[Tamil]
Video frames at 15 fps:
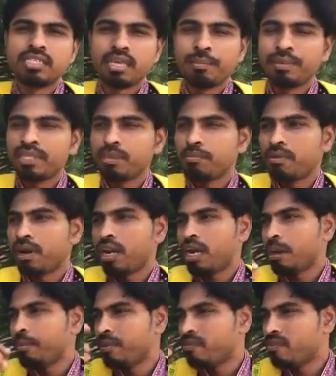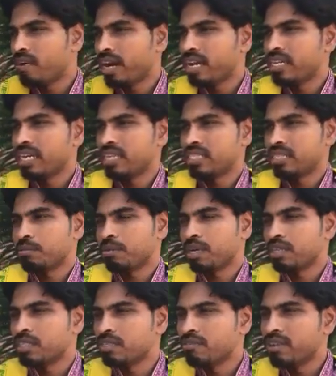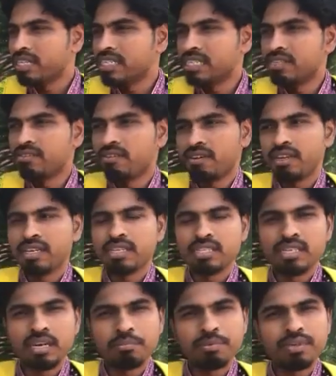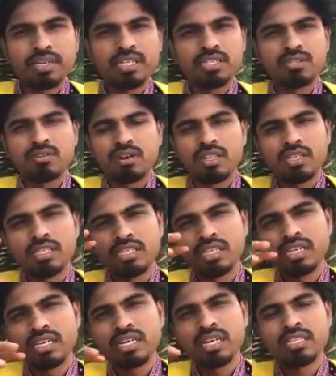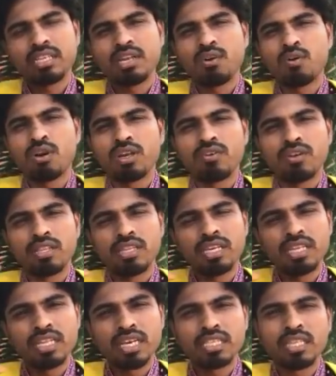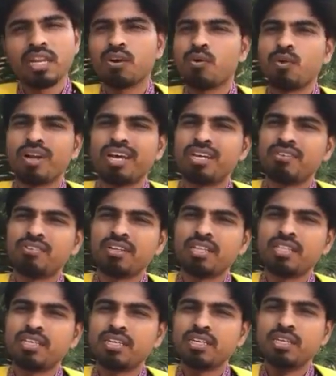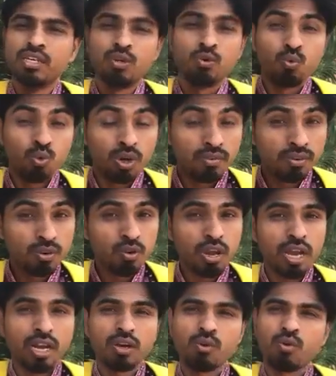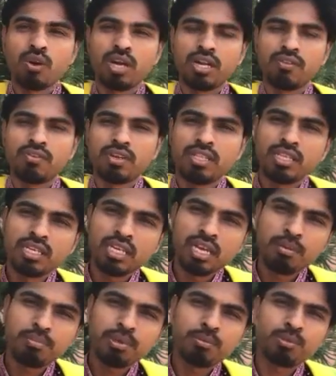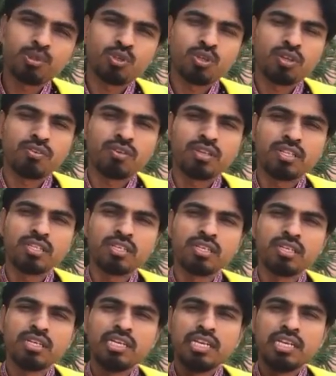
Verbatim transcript: சம்மந்தம் இல்லாமல் வாய் நாற்றமாகுது வயிறு வலிக்குது அப்பெண்டிக்ஸ் வருது சிறுநீரகத்தில் கோளாறு வருது இதயத்தில் கோளாறு வருது உணவு குழாயில் கோளாறு வருது இறப்பை புற்றுநோய் வருது